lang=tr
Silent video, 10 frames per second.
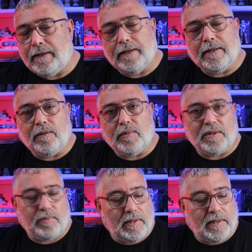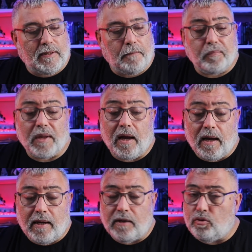İnanılmaz bir dizi.
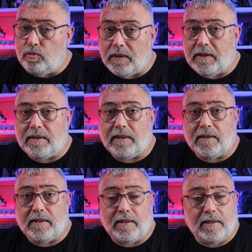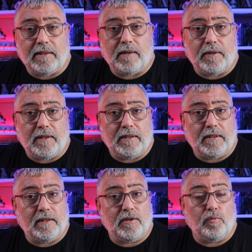Hala duymadıysanız ya da
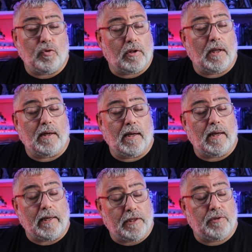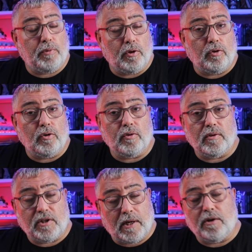izlemediyseniz mutlaka
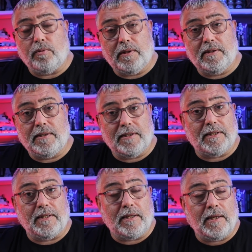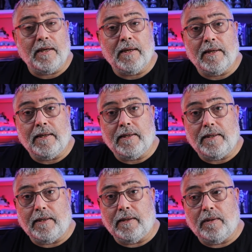HBO'nun Çernobil dizisini
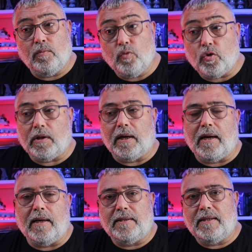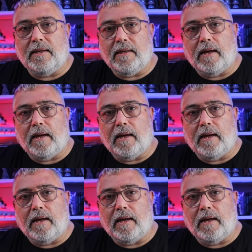e, mutlaka izleyin.